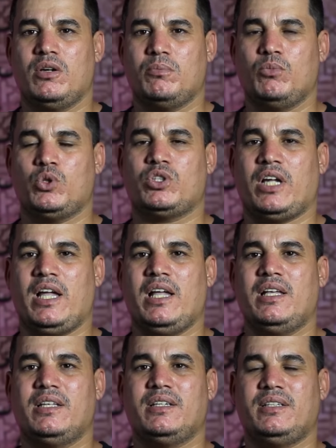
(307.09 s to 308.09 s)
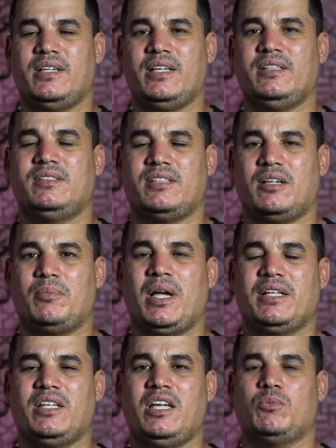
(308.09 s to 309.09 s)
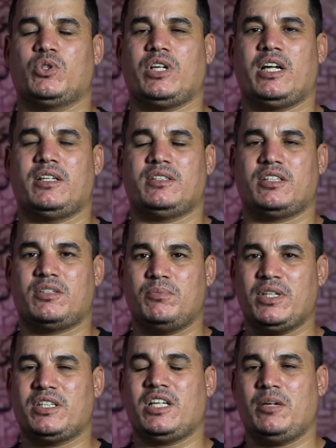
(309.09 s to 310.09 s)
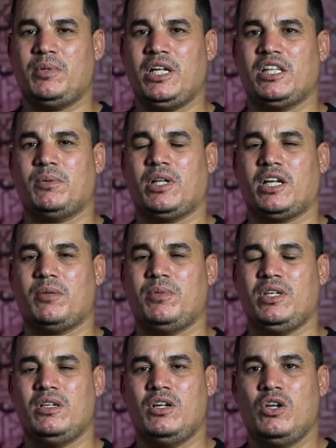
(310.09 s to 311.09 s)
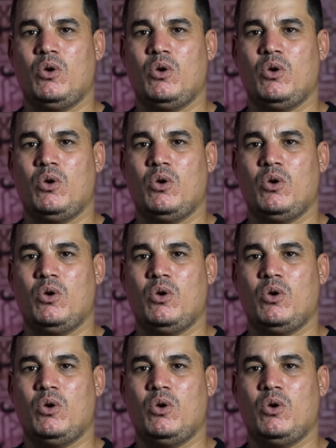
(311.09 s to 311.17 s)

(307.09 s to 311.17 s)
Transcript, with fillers: متعة ليس بعدها متعة تتمتع بالأدب العربي